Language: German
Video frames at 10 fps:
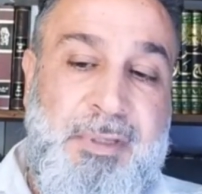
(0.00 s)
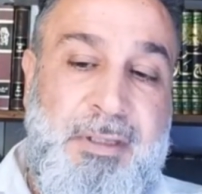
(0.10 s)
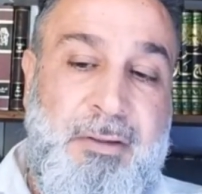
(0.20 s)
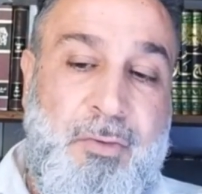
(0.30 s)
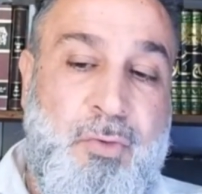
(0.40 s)

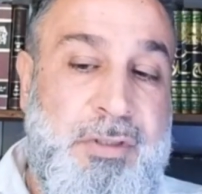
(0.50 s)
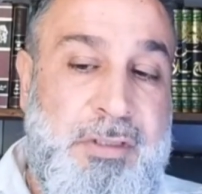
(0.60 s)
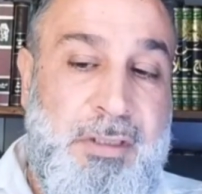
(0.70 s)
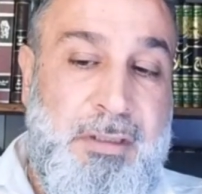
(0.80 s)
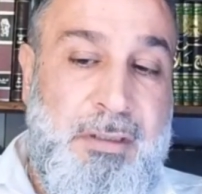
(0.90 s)
und
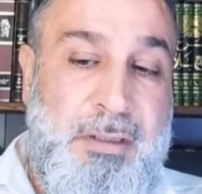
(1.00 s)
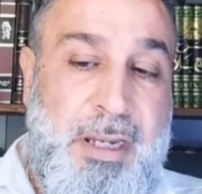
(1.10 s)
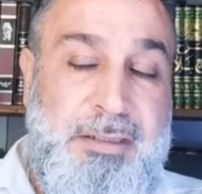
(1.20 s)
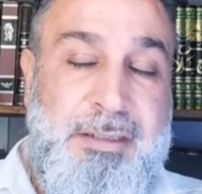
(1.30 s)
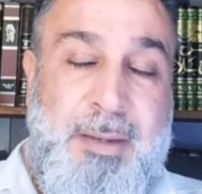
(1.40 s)
äh,
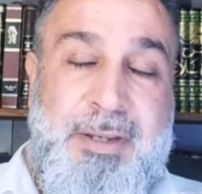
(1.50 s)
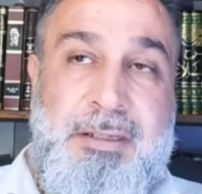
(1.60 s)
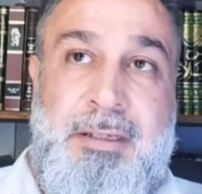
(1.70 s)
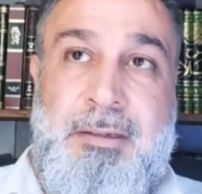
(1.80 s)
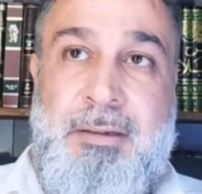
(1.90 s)
endet am
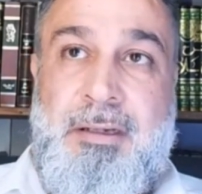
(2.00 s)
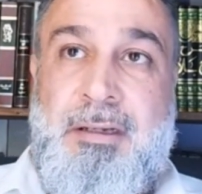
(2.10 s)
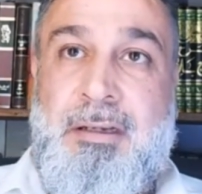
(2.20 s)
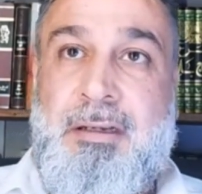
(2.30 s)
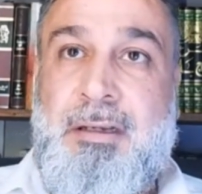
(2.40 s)
Ende
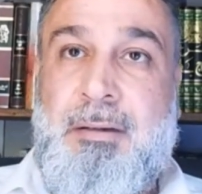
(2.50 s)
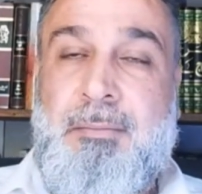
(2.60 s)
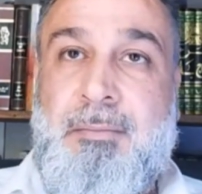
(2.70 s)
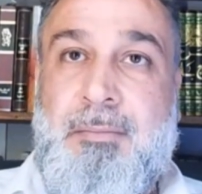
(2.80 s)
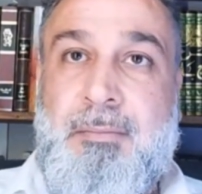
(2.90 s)

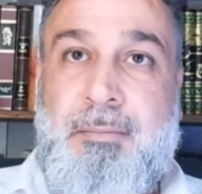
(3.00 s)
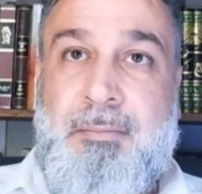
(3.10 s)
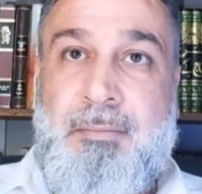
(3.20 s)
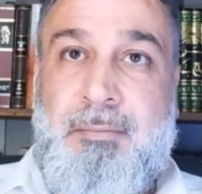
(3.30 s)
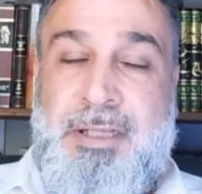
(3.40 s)
ähm,
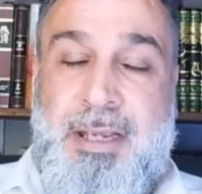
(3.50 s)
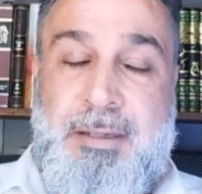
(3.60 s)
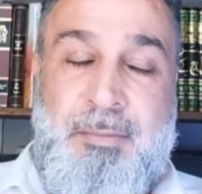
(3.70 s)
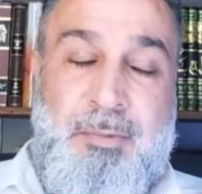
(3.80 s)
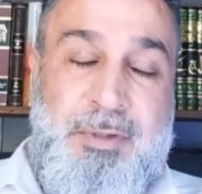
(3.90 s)
mit,
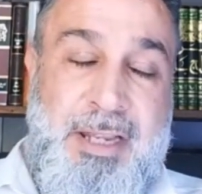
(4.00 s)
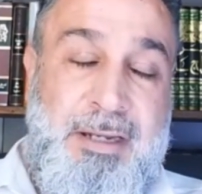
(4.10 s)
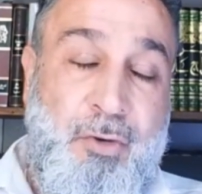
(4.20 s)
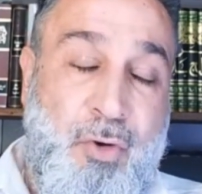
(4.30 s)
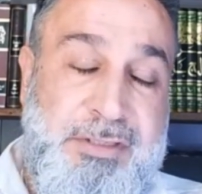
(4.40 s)
einem, mit einer
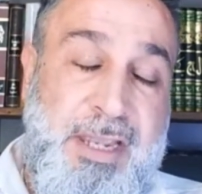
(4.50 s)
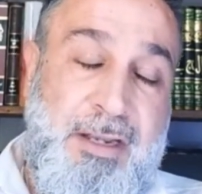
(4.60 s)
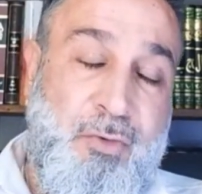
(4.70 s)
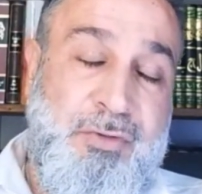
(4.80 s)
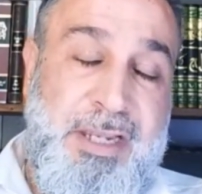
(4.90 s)
gro sehr
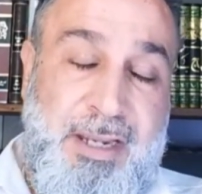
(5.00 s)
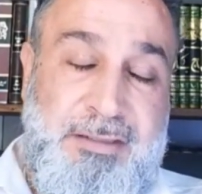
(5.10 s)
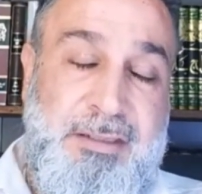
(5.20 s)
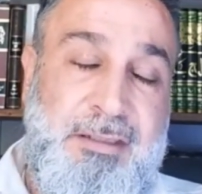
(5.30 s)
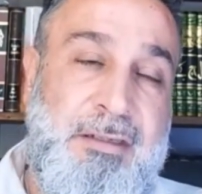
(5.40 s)
großen
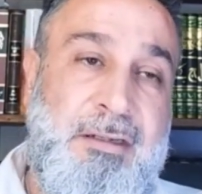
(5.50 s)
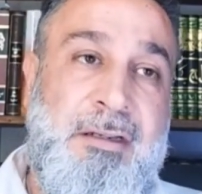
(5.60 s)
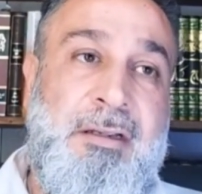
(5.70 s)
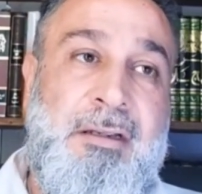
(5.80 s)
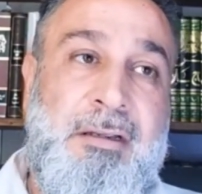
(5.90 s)
Ernte,
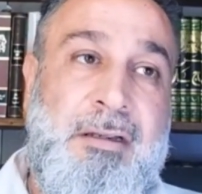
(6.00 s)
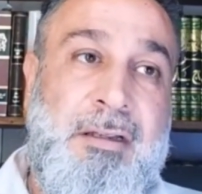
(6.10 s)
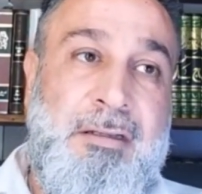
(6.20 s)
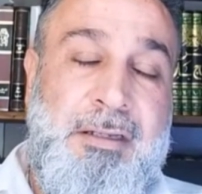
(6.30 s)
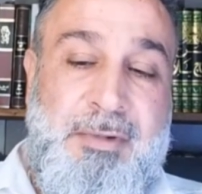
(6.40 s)

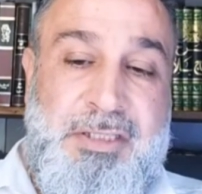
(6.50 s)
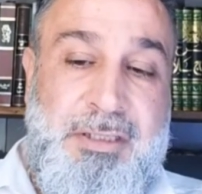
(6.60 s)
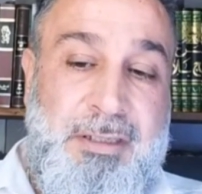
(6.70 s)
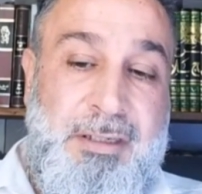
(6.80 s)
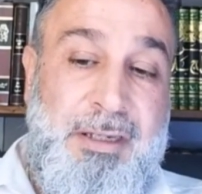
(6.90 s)
äh, nämlich
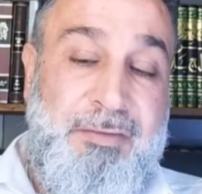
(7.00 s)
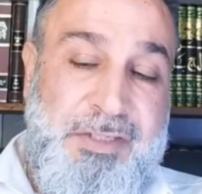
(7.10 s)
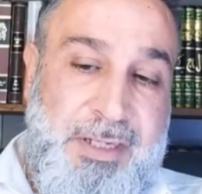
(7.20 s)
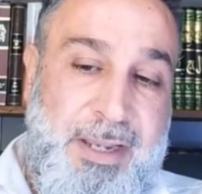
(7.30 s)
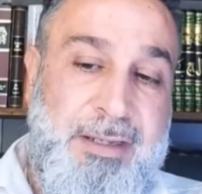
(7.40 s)
die
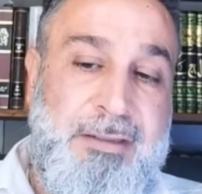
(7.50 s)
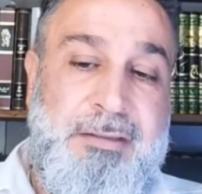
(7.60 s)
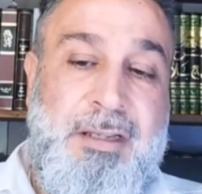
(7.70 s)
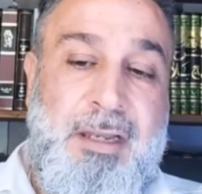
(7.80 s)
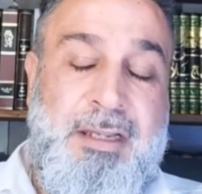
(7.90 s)
Ewigkeit,
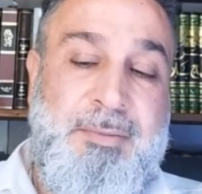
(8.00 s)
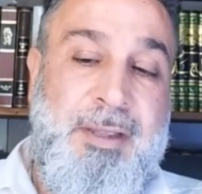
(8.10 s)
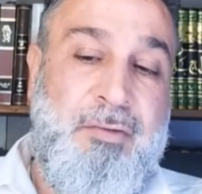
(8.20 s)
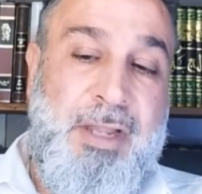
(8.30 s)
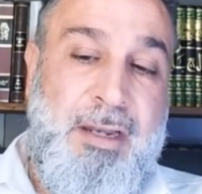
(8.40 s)
die Allah
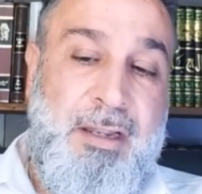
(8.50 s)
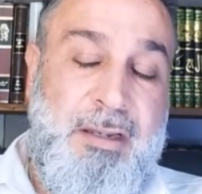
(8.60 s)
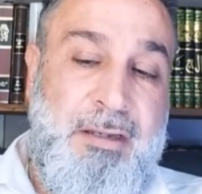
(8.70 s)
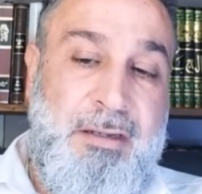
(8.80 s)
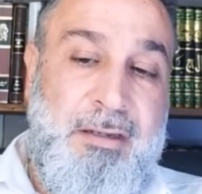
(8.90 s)
subhanahu wa ta'ala
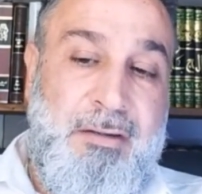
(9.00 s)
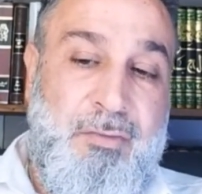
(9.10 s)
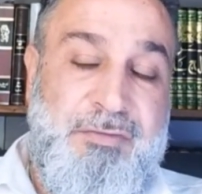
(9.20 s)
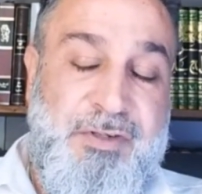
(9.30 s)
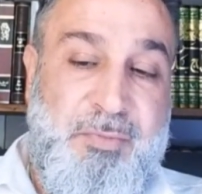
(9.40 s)

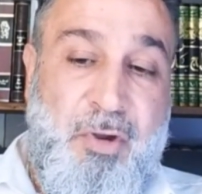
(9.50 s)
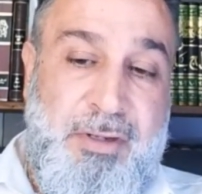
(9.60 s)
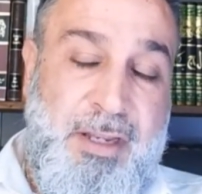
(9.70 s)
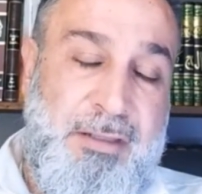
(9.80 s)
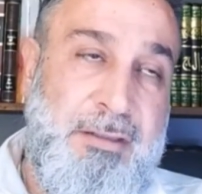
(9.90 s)
uns
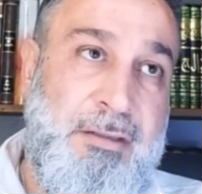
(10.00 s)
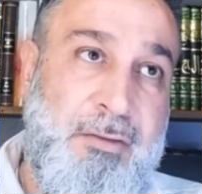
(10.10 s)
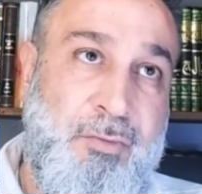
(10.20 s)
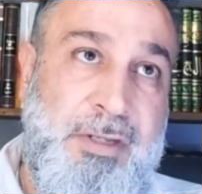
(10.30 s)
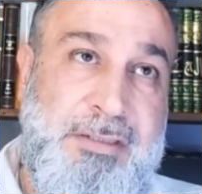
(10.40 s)

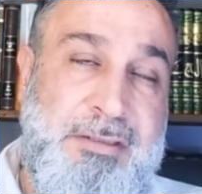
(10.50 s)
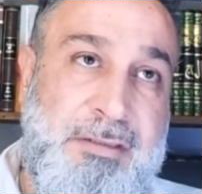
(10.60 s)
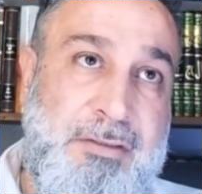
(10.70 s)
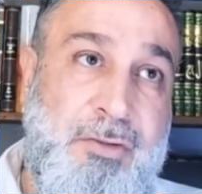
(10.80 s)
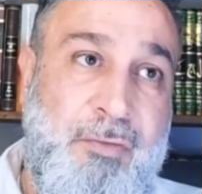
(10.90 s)
versprochen
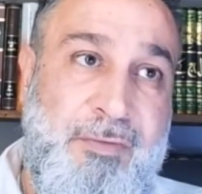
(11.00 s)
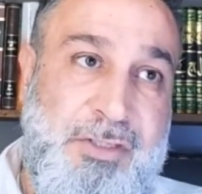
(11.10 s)
hat. Und